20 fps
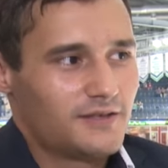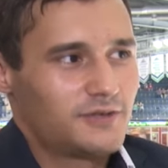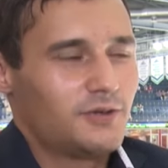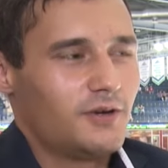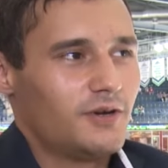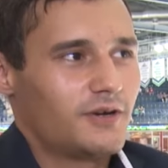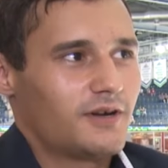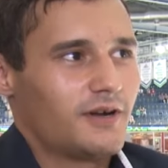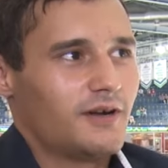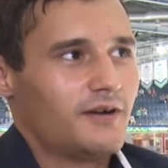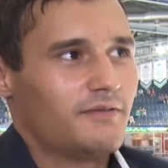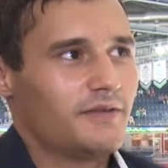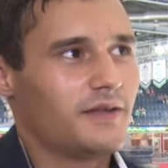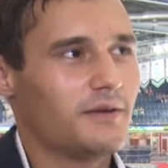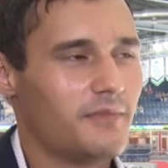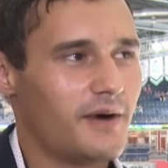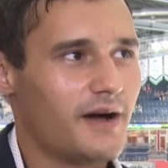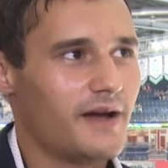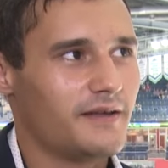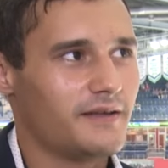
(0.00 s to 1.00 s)
столько
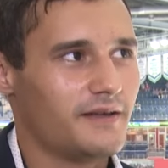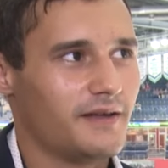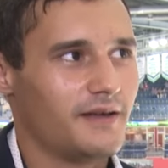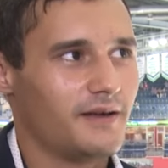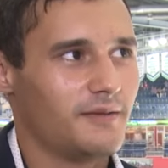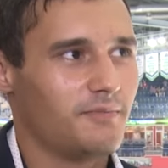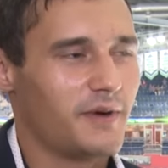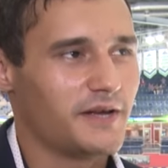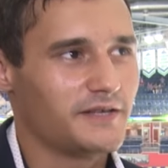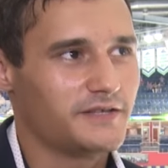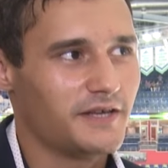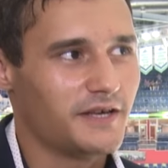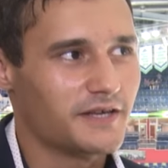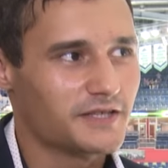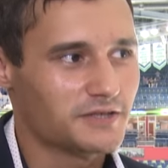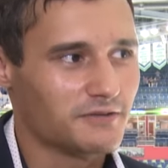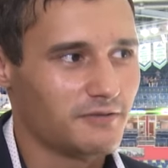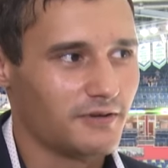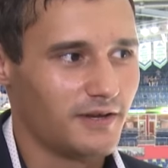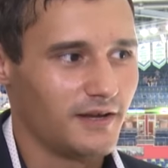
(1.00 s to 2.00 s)
внимания,
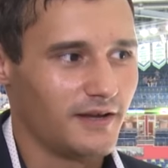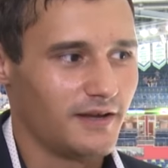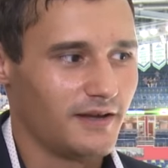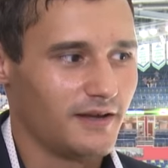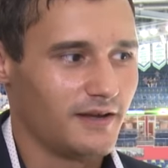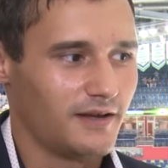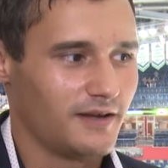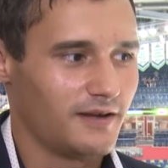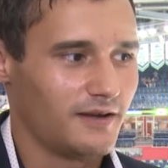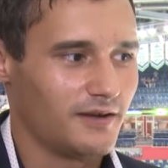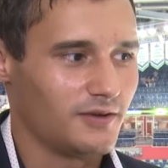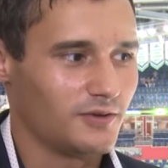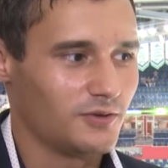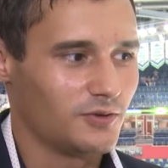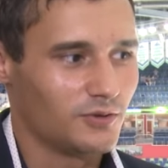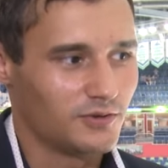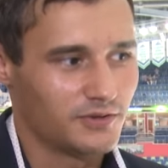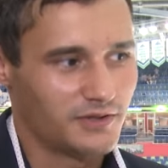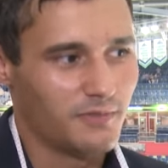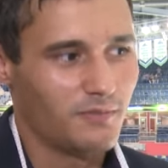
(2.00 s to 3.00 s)
поддерживали,
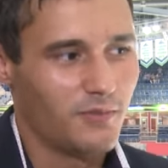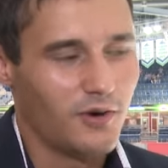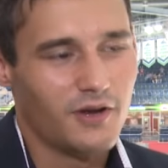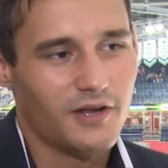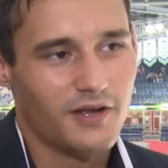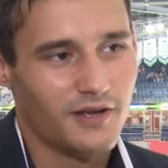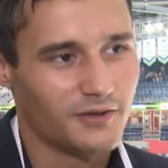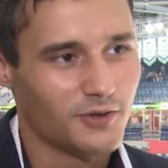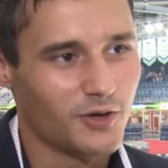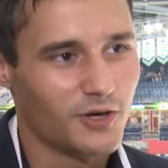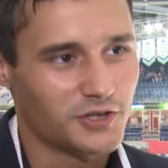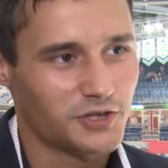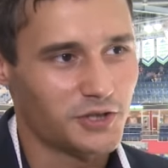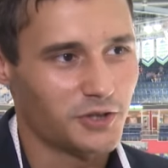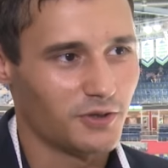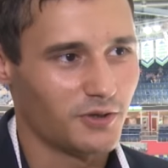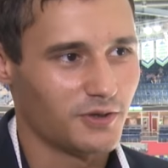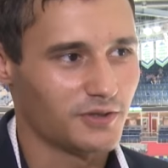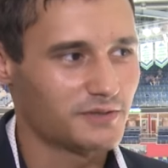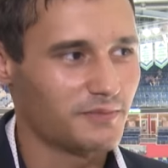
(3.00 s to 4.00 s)
тем более
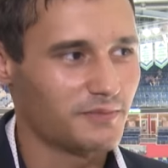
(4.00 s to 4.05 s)
ночью